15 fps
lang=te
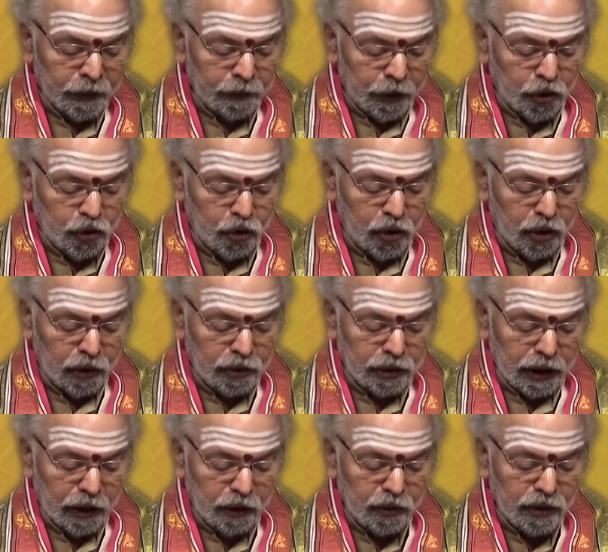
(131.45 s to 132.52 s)

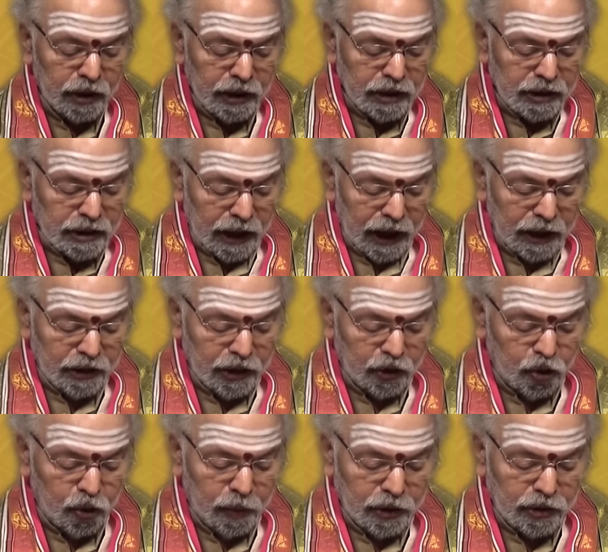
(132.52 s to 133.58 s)
పెంచుకోగలుగుతారు స్థాయి
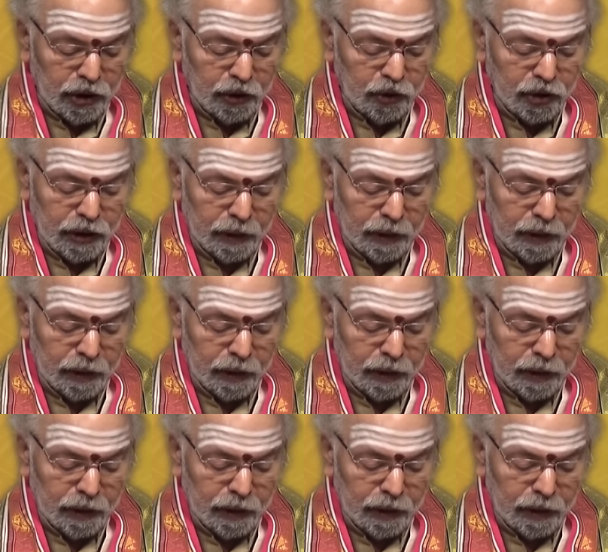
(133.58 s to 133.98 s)
తక్కువ మనుషులతో